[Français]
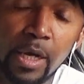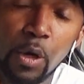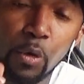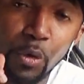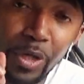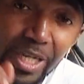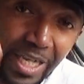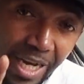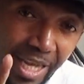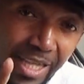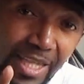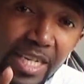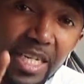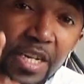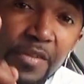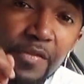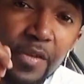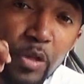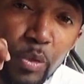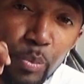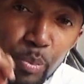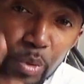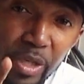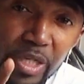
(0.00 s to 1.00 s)
Regardez, j'ai
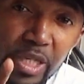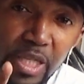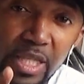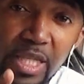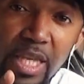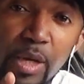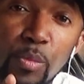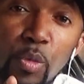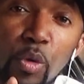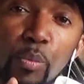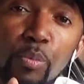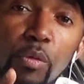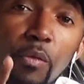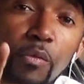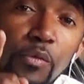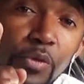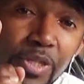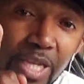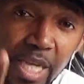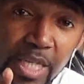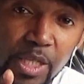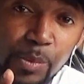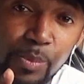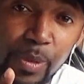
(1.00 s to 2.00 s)
fait une petite démo pour
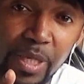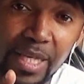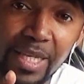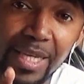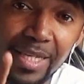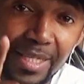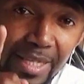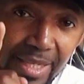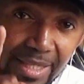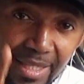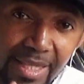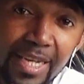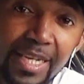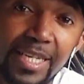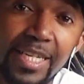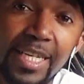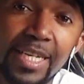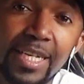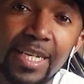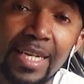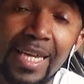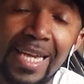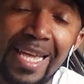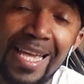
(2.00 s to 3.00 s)
vous expliquer cette
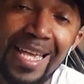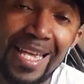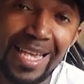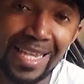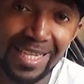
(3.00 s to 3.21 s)
technique.